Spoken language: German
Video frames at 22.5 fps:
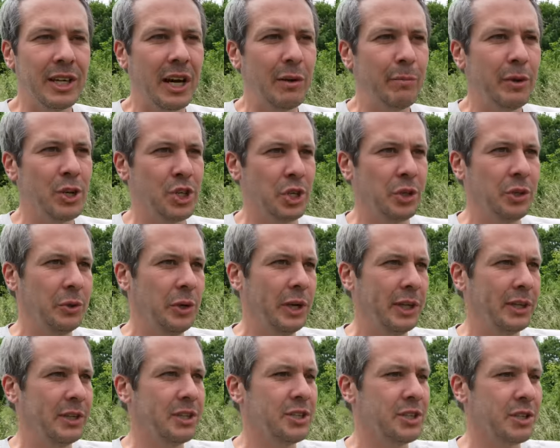Da haben wir schon die
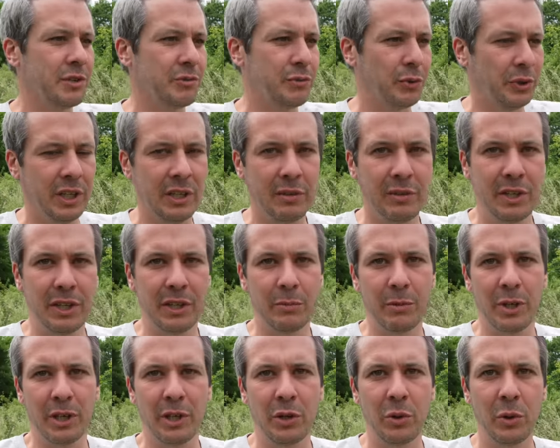örtliche Feuerwehr
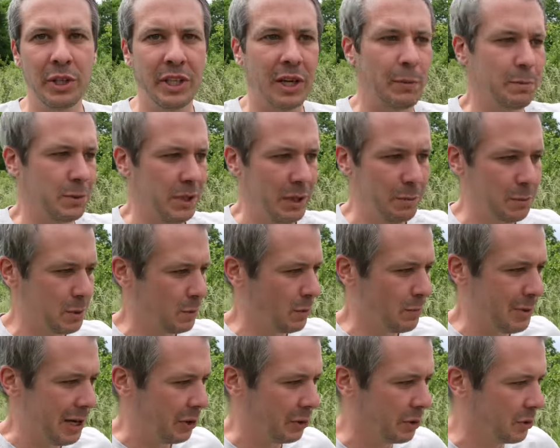mal geholt. Ich habe selbst
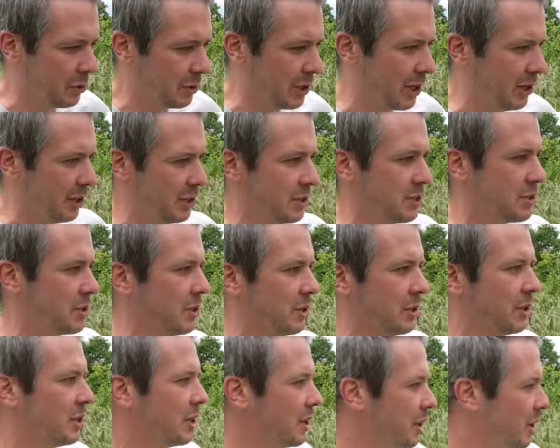mit dem Auto
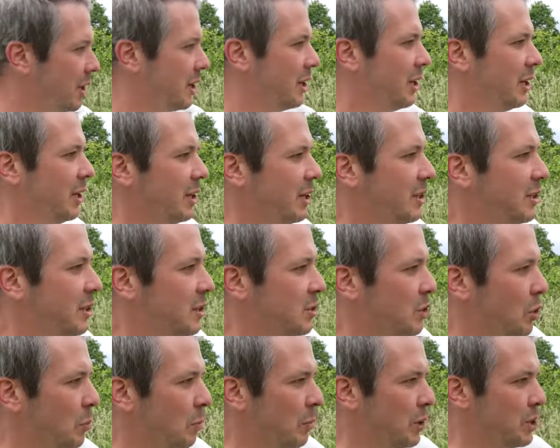Kanister in die
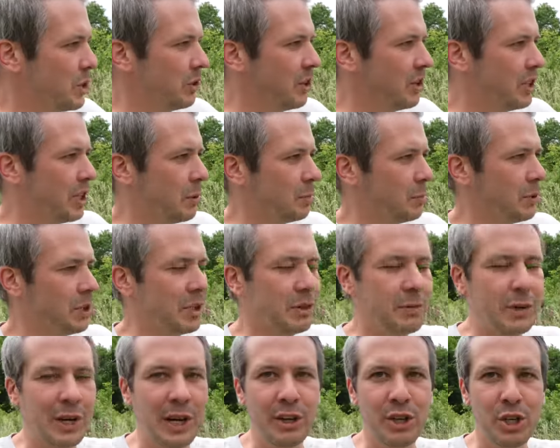Tümpelchen gekippt, in
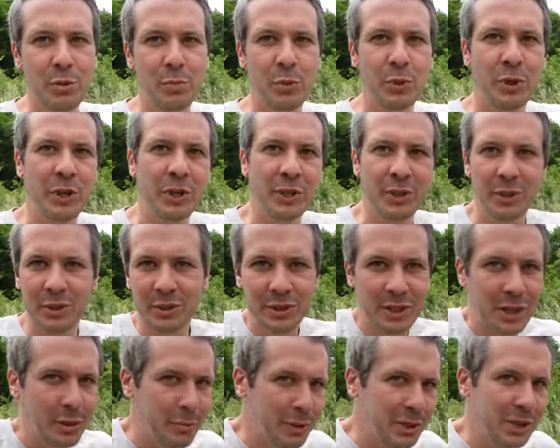die
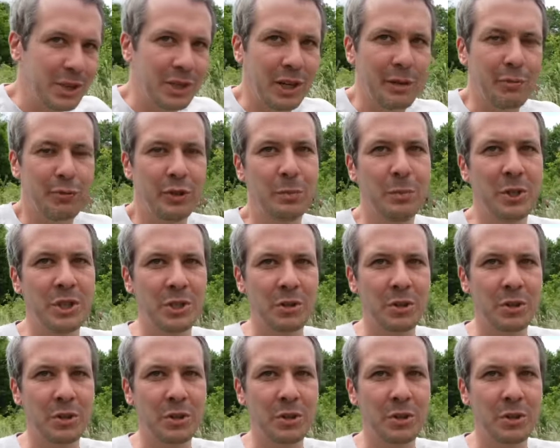Wagenspuren, damit die Amphibien